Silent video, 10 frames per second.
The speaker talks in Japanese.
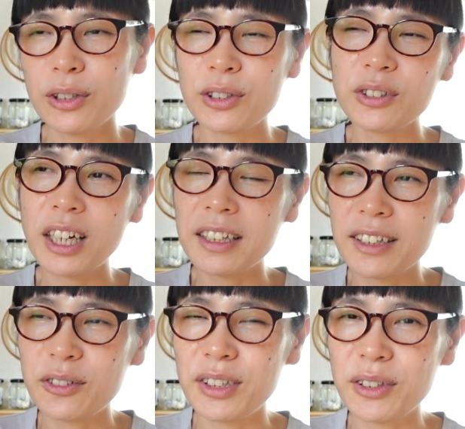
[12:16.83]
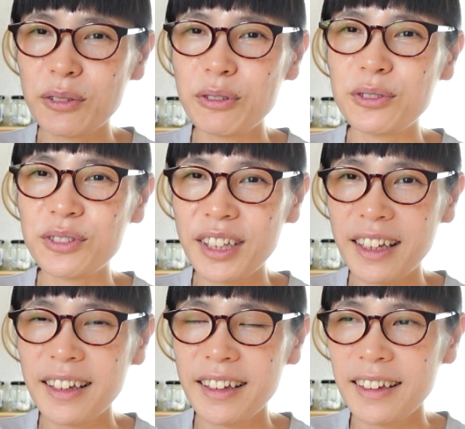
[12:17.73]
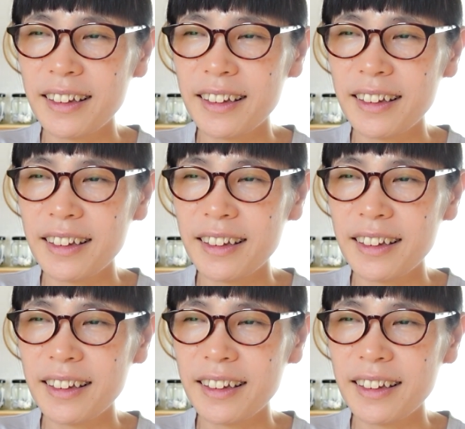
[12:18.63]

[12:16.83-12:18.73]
するかなというふうに思うので。